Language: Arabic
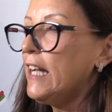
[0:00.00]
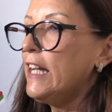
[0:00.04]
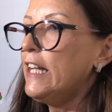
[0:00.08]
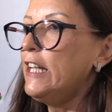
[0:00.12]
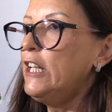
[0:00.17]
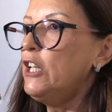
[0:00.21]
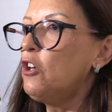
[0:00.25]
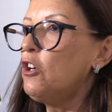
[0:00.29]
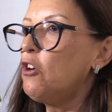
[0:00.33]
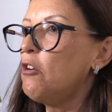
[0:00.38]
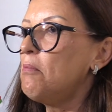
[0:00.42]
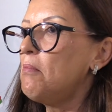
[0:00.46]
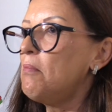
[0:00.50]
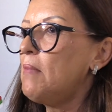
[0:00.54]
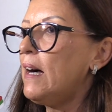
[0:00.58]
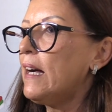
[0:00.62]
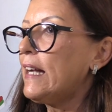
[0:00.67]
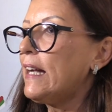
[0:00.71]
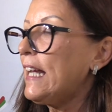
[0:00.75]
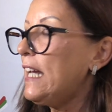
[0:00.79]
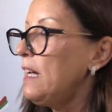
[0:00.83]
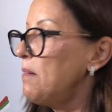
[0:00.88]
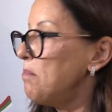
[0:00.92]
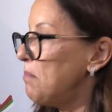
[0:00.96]
اللي هما
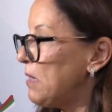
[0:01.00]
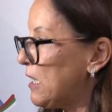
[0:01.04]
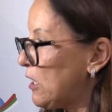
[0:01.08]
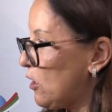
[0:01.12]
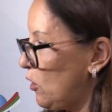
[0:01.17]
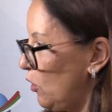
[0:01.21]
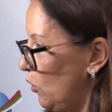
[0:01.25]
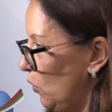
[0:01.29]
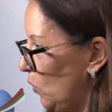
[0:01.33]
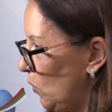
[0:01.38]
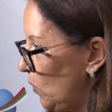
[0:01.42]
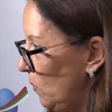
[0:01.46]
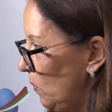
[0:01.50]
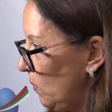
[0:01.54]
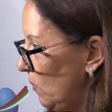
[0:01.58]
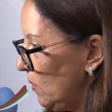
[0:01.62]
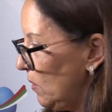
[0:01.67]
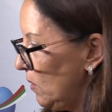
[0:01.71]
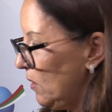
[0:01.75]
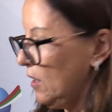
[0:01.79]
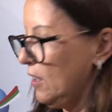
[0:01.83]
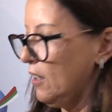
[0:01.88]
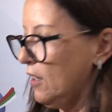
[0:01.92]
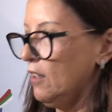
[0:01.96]
كيمثلوا
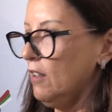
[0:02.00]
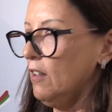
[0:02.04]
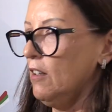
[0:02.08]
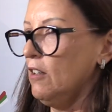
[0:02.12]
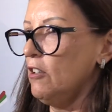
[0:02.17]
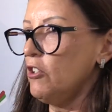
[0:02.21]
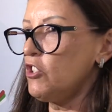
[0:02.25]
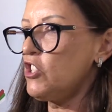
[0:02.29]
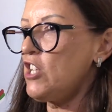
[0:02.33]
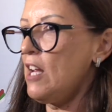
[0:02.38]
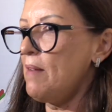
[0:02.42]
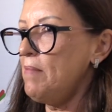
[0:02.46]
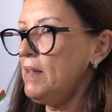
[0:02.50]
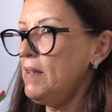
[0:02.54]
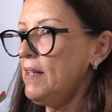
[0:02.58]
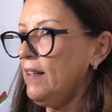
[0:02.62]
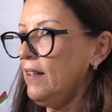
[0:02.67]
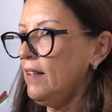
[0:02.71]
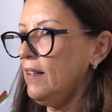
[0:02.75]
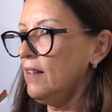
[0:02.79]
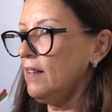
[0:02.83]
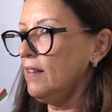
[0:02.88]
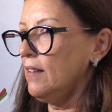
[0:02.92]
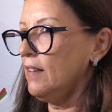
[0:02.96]
آه،
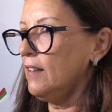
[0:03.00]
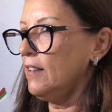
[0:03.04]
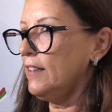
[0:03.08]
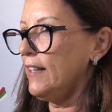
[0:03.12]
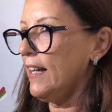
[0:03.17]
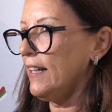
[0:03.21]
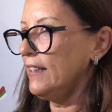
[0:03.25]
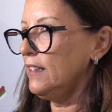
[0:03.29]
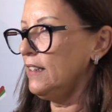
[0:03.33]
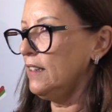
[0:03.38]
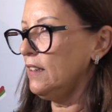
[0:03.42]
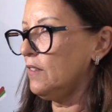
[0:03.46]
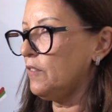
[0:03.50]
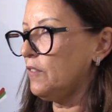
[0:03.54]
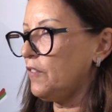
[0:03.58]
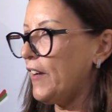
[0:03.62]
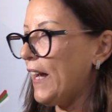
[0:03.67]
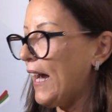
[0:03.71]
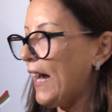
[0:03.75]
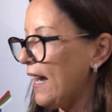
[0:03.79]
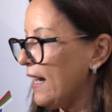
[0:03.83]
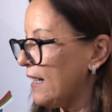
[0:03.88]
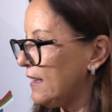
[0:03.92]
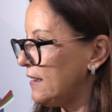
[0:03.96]
جميع آه، يعني
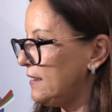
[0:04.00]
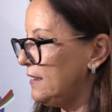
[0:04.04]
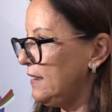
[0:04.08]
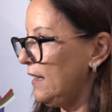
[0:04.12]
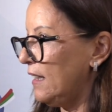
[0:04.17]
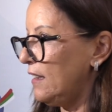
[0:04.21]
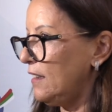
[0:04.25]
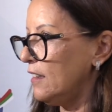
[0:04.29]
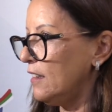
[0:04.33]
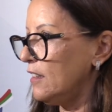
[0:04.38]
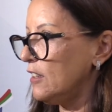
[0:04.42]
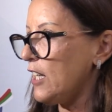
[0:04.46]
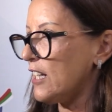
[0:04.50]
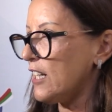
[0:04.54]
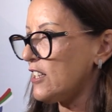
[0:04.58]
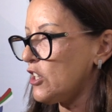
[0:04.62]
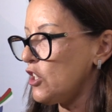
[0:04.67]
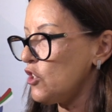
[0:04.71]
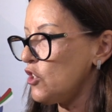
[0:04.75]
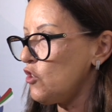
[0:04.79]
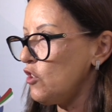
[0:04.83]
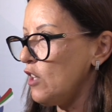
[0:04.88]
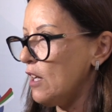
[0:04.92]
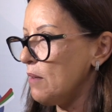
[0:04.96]
الفرق ديال لا
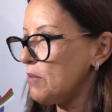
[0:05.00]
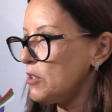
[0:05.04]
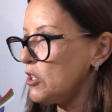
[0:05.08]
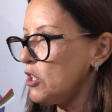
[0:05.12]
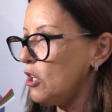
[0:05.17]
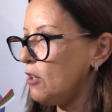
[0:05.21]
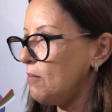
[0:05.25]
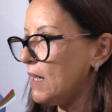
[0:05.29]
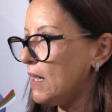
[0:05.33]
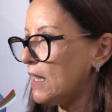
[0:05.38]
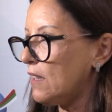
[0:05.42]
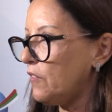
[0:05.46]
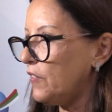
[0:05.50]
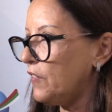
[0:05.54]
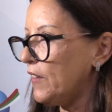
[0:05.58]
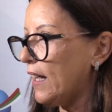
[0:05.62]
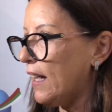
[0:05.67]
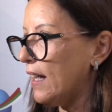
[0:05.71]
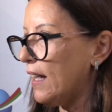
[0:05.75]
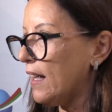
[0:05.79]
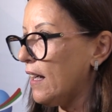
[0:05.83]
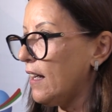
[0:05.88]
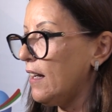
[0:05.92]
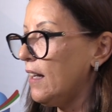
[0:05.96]
سي جي ام شنو هما
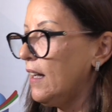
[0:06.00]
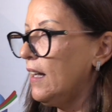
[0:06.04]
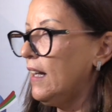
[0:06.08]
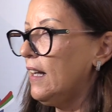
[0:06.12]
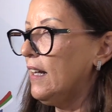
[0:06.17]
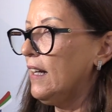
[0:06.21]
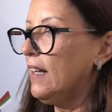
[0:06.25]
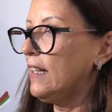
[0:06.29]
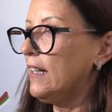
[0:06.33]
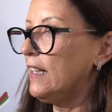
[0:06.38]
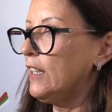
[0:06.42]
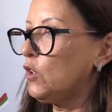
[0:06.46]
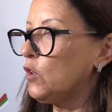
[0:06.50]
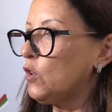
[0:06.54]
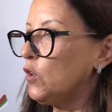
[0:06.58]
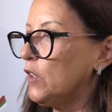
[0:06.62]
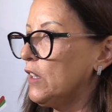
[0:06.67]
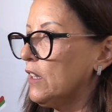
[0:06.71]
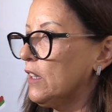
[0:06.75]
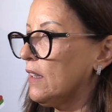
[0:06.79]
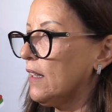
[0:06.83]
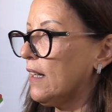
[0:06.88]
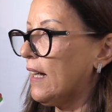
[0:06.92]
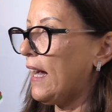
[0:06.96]
الفرق
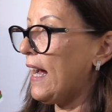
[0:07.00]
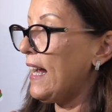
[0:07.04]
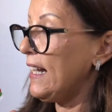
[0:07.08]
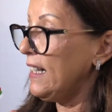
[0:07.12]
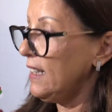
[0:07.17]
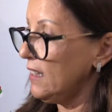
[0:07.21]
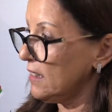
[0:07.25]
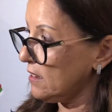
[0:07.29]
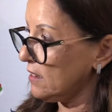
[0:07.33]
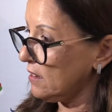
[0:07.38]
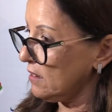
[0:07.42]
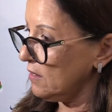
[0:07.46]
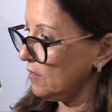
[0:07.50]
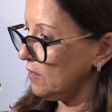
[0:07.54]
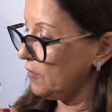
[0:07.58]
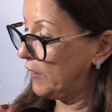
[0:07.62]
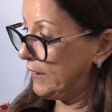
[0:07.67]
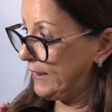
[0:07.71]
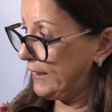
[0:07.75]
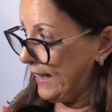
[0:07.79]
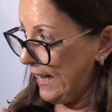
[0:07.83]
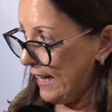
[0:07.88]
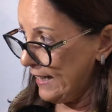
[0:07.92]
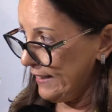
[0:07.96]
يكون رئيس
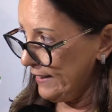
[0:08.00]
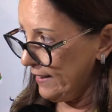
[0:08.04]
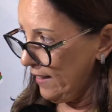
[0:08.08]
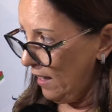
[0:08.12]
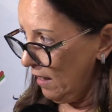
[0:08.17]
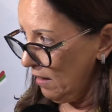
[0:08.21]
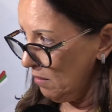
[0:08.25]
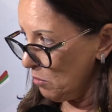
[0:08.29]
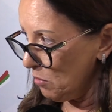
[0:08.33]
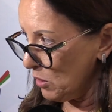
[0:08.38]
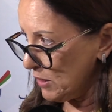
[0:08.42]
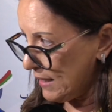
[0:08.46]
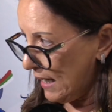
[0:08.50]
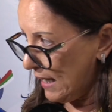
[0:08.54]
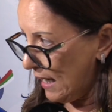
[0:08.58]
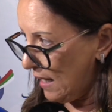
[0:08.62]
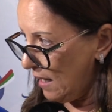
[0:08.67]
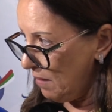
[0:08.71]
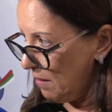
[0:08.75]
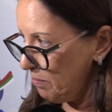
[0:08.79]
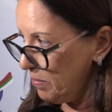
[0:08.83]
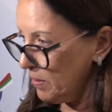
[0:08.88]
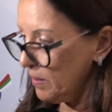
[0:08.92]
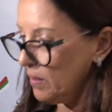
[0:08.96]
فيدراليه
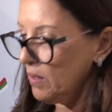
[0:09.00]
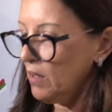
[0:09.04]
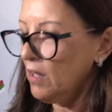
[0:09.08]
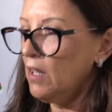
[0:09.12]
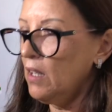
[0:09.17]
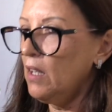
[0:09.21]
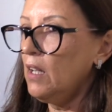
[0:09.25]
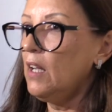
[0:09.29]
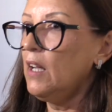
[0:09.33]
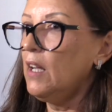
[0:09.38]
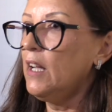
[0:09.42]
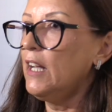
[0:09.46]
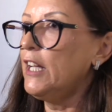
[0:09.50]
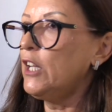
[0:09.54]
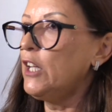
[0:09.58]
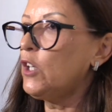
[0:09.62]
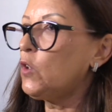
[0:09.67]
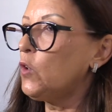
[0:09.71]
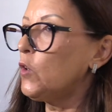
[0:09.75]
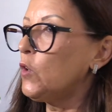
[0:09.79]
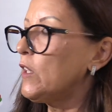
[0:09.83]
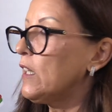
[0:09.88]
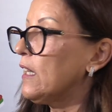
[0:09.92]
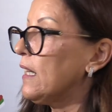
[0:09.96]
منتخب
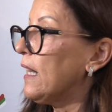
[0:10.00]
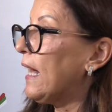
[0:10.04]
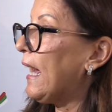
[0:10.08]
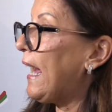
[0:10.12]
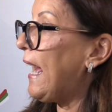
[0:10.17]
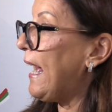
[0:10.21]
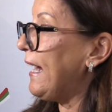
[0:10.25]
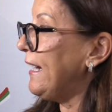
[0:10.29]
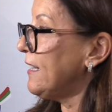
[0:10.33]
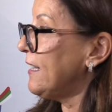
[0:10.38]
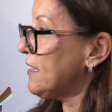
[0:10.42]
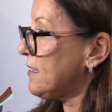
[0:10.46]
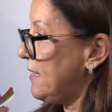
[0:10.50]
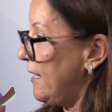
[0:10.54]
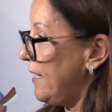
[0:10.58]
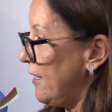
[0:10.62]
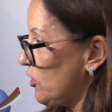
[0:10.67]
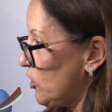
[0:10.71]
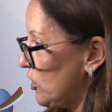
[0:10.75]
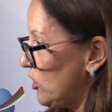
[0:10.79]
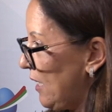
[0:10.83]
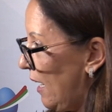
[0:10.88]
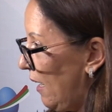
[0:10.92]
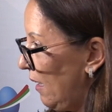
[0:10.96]
يكون رئيس
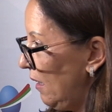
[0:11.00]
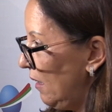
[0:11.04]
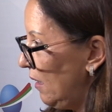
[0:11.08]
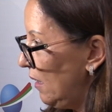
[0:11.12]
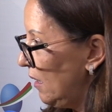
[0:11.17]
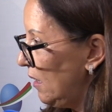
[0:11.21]
لجنه